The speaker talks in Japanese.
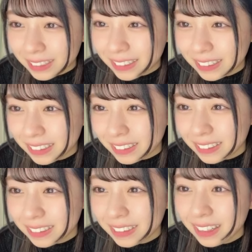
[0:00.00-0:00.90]

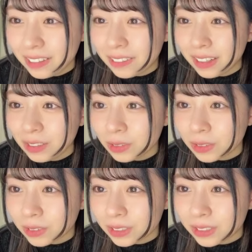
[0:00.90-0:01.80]
ファンの
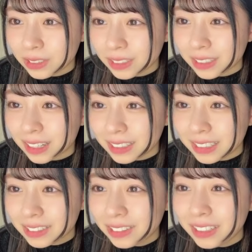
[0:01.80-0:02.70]
総称
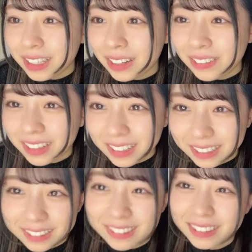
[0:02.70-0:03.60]
ガチ恋やば
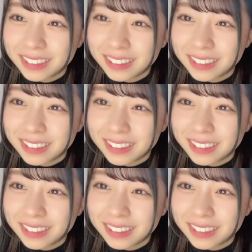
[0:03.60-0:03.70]
いよ